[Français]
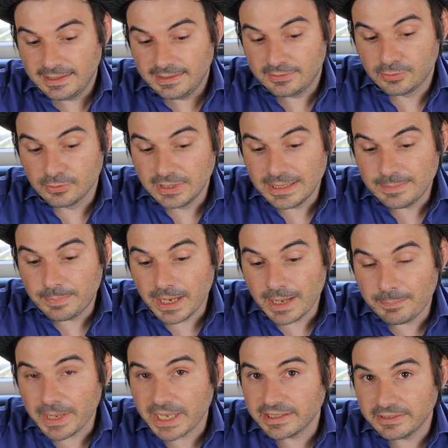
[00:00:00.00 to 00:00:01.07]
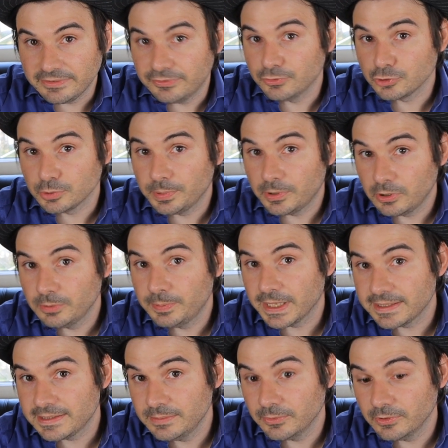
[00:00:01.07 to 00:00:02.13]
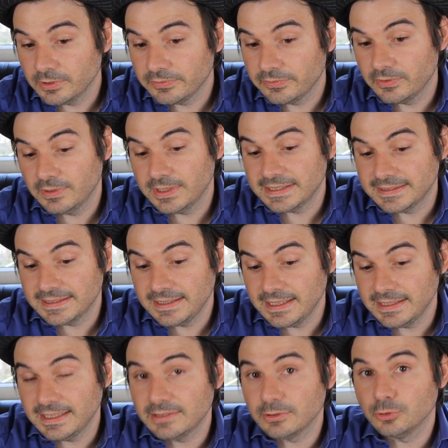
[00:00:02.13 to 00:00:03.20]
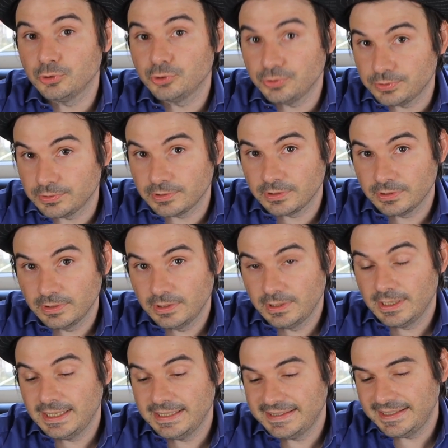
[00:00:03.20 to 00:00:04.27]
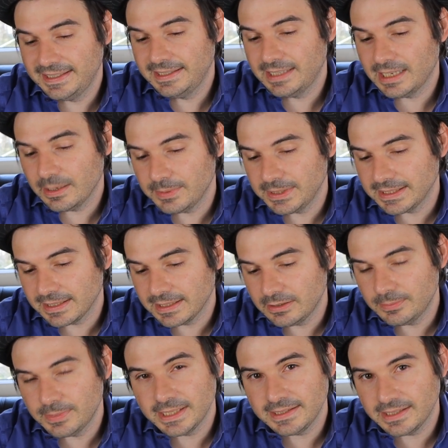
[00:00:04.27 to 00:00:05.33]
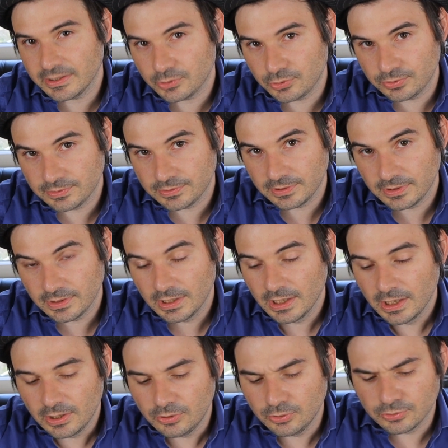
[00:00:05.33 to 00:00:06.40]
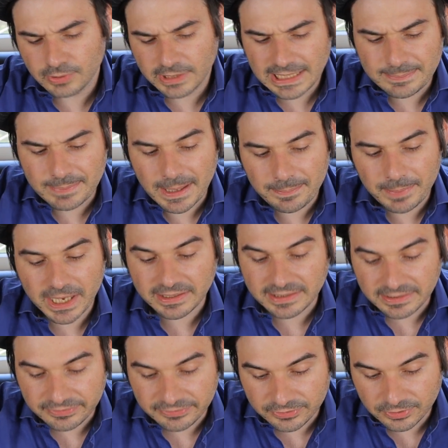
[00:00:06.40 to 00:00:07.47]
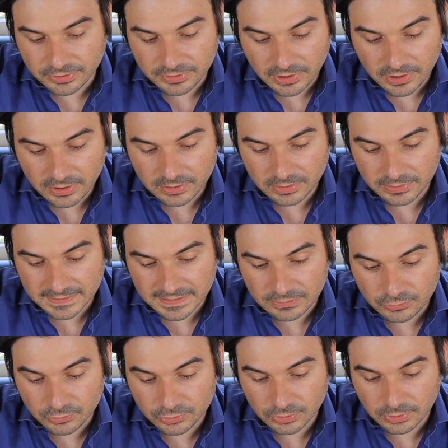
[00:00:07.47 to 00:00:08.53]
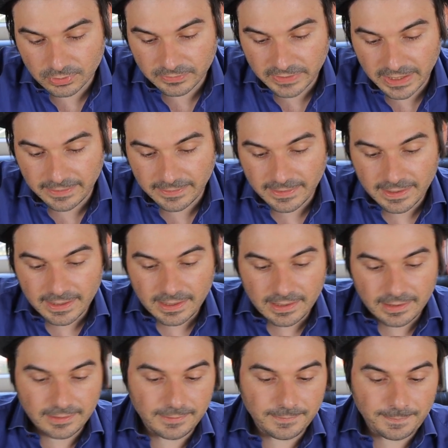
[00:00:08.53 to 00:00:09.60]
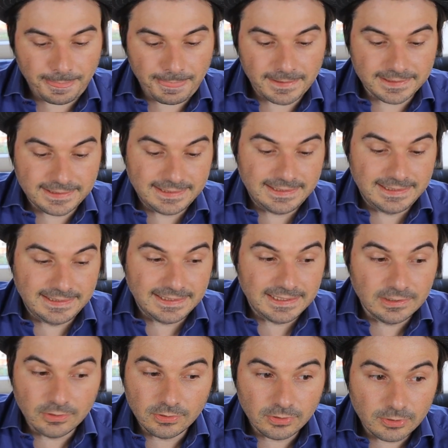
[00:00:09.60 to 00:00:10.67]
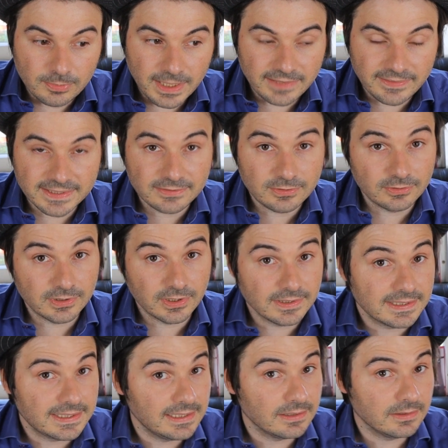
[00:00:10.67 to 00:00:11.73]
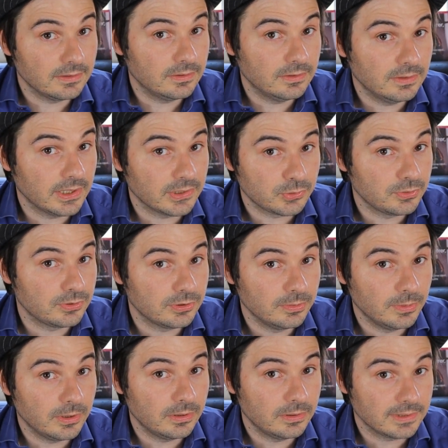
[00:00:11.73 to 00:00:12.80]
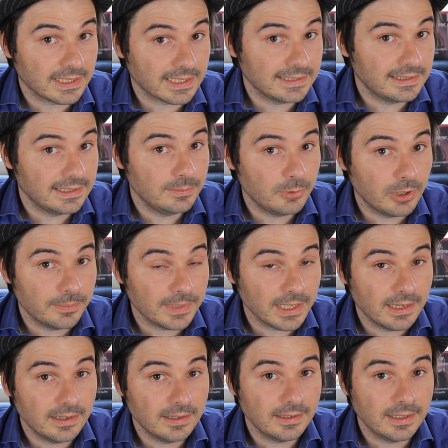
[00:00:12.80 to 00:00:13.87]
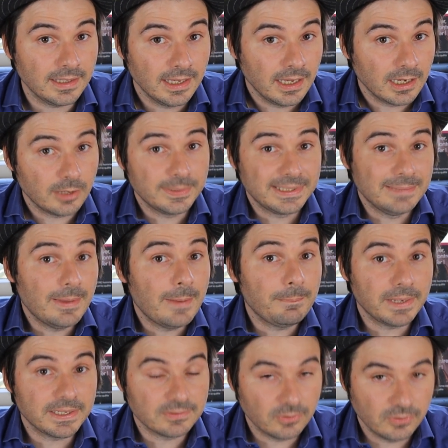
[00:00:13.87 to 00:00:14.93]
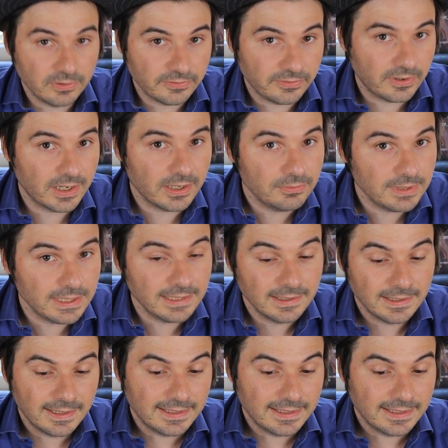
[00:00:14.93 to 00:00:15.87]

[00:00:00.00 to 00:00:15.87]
ce n'est pas par défaut je prends le parti de mon enfant. Essayez d'être juste, essayez d'arbitrer de manière juste. Ne soyez pas par défaut dans c'est toujours voilà. Euh, si, sinon, le mec va se sentir euh, injustement traité moins bien, et comme c'est même pas son enfant à lui,